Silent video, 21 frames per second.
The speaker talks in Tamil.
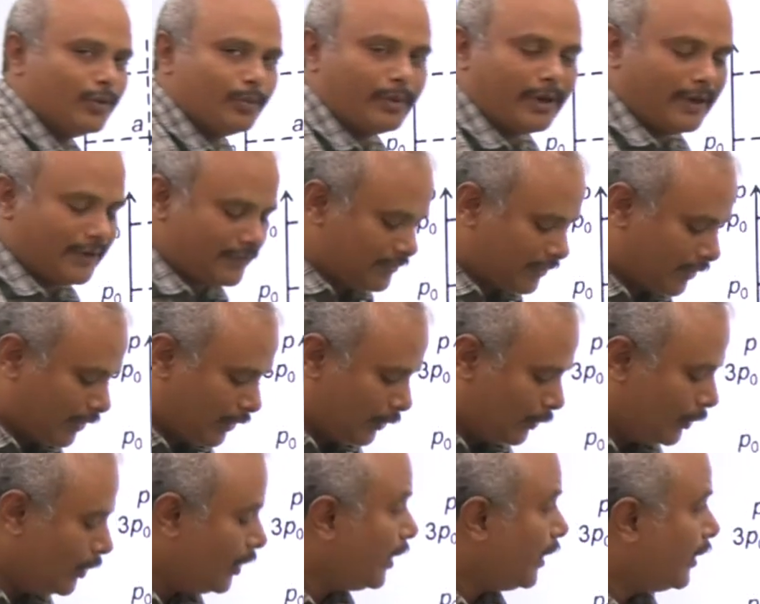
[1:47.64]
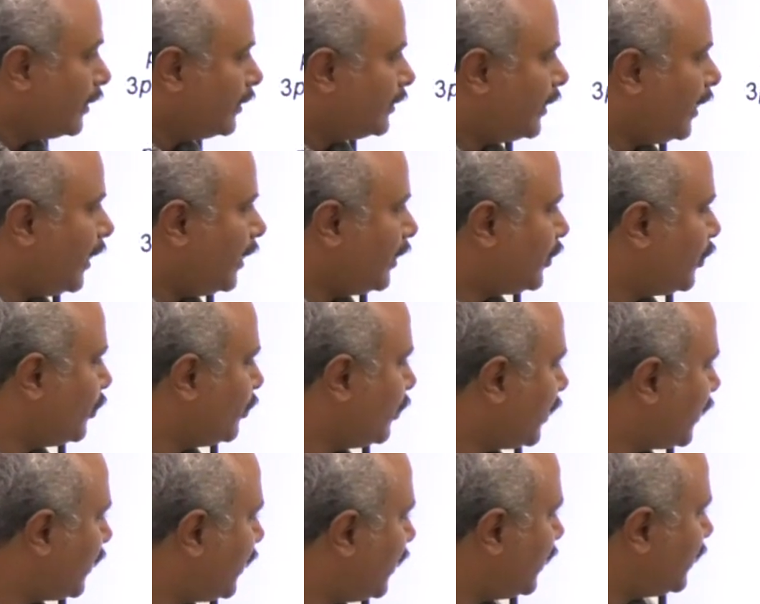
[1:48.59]
கியூ மைனஸ் டெல் யூ டெல்
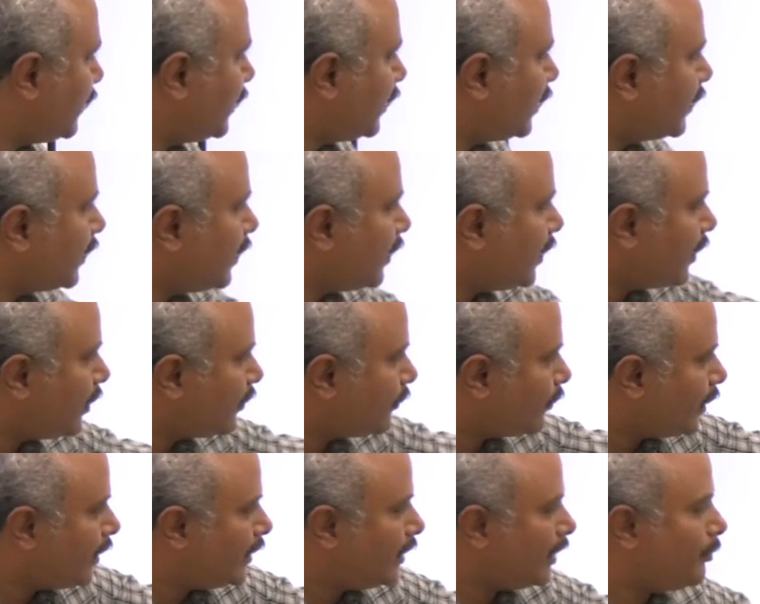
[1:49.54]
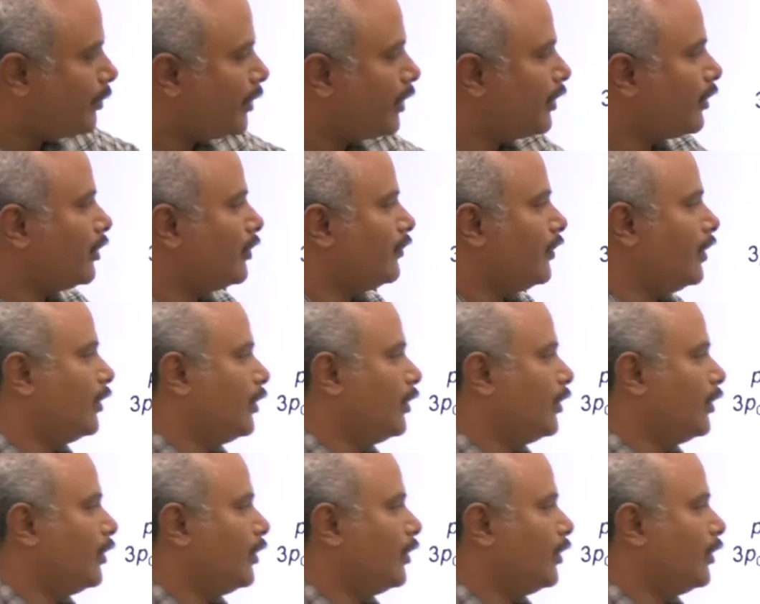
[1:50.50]
கியூங்கிறது என்ன இந்த இடத்துல டுவெண்ட்டி பி நாட் வி